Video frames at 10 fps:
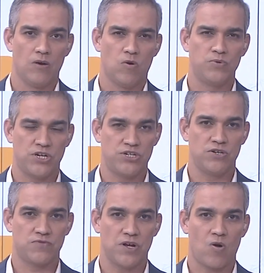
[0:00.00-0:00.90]
O
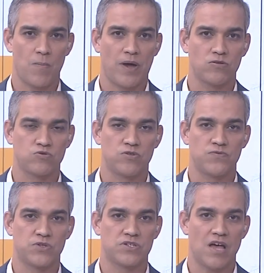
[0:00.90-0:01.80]
objetivo da Copa Rio Sul
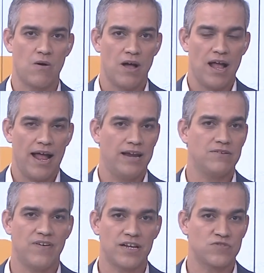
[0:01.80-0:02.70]
de Futsal é
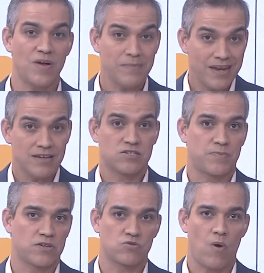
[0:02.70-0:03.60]
levar as
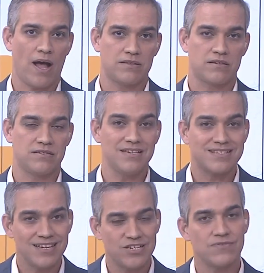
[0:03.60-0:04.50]
famílias para as quadras e
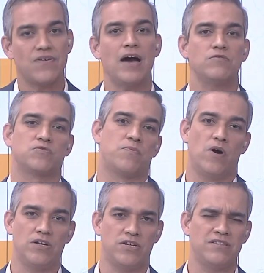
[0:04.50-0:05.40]
incentivar o
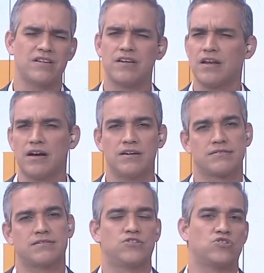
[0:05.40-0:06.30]
esporte entre
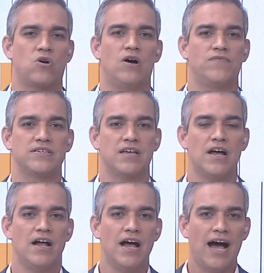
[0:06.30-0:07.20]
crianças, jovens.
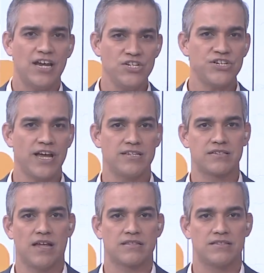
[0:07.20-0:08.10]
A gente quer
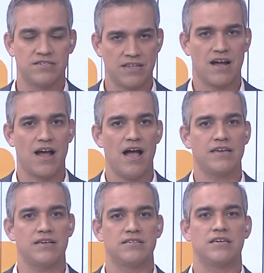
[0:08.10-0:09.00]

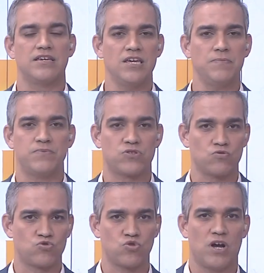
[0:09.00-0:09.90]
destacar que as
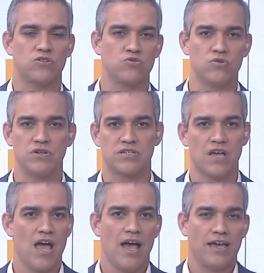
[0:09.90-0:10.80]
equipes, os
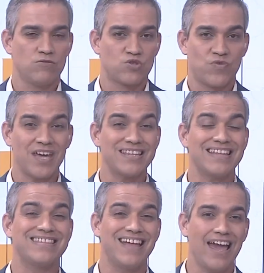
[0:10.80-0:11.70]
jogadores e os
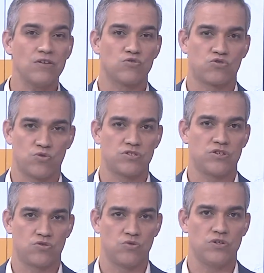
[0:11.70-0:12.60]
verdadeiros
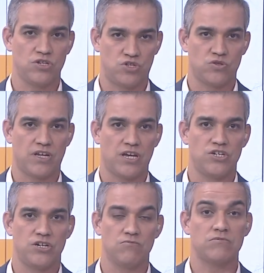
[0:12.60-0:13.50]
torcedores de toda a
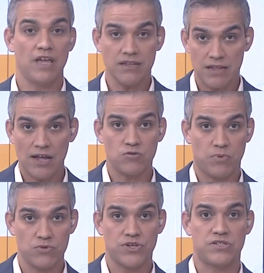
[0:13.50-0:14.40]
região têm dado
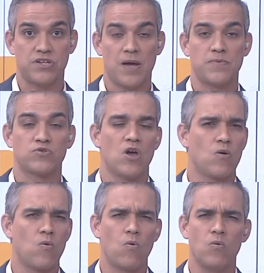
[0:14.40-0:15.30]
bons exemplos
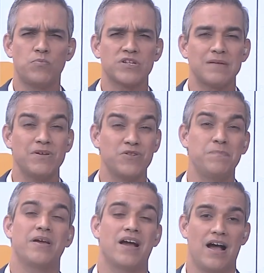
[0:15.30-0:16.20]
com comportamento
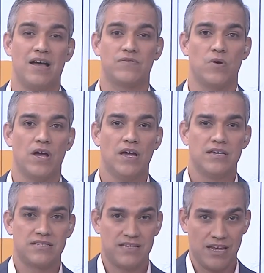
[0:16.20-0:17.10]
impecável.
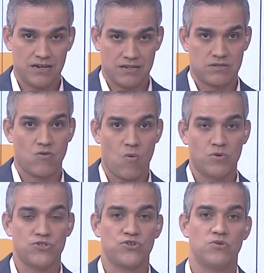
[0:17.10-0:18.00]
Cenas
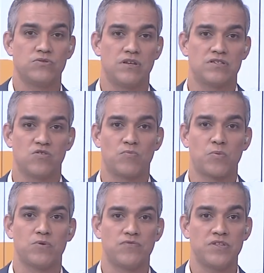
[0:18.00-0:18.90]
como as de ontem são
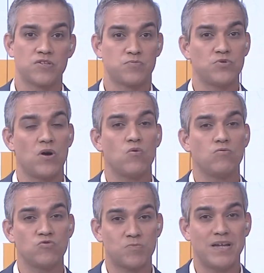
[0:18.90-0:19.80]
promovidas por
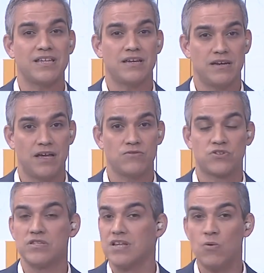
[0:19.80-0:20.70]
alguns
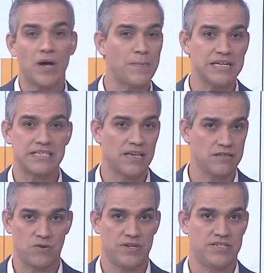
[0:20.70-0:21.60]
baderneiros que não
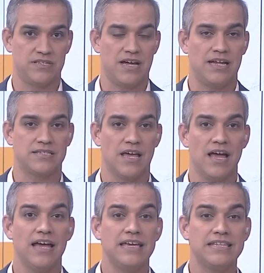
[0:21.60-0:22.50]
representam as cidades
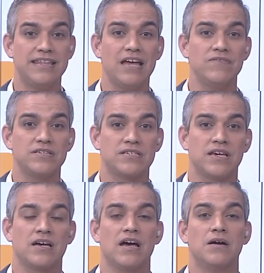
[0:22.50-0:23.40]
e devem
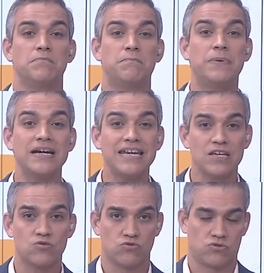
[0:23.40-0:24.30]
ser
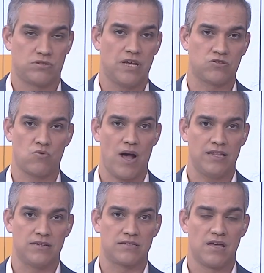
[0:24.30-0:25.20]
banidos das
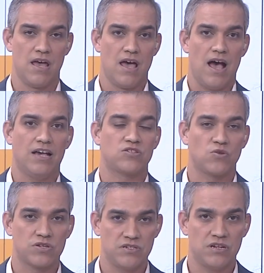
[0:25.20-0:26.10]
quadras. As
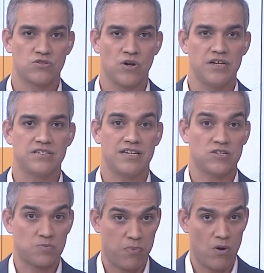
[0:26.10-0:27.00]
torcidas
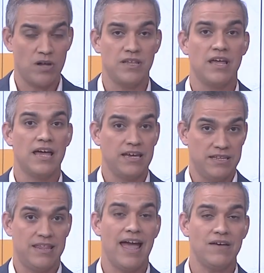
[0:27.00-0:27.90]
organizadas podem
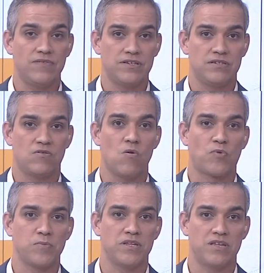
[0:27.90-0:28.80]
e devem se
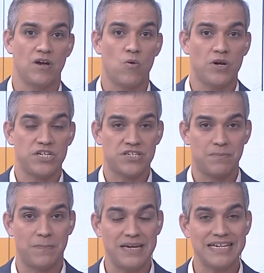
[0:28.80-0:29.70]
comprometer com a
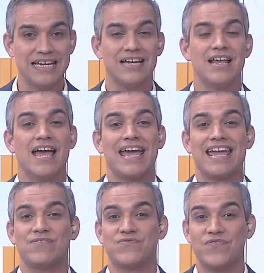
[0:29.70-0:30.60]
disciplina
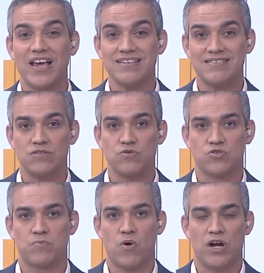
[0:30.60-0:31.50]
e a festa do
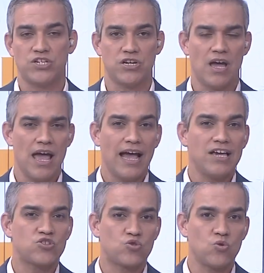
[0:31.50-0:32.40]
esporte,
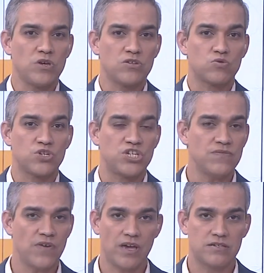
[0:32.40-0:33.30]
excluindo
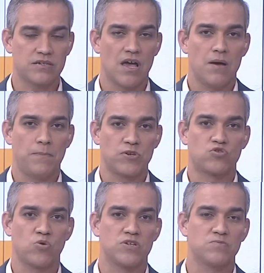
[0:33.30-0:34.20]
de vez
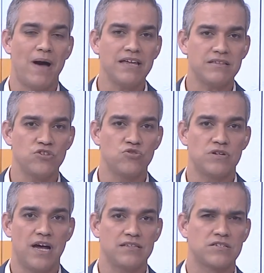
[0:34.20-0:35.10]
pessoas mal
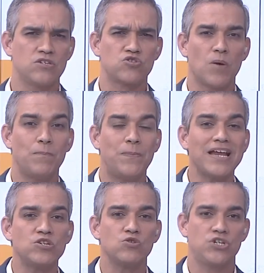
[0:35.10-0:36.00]
intencionadas que só
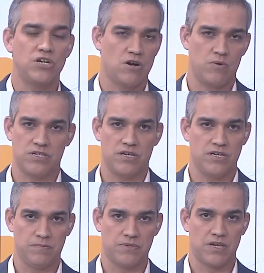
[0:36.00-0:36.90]
prejudicam as
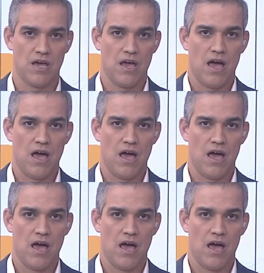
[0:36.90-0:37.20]
equipes.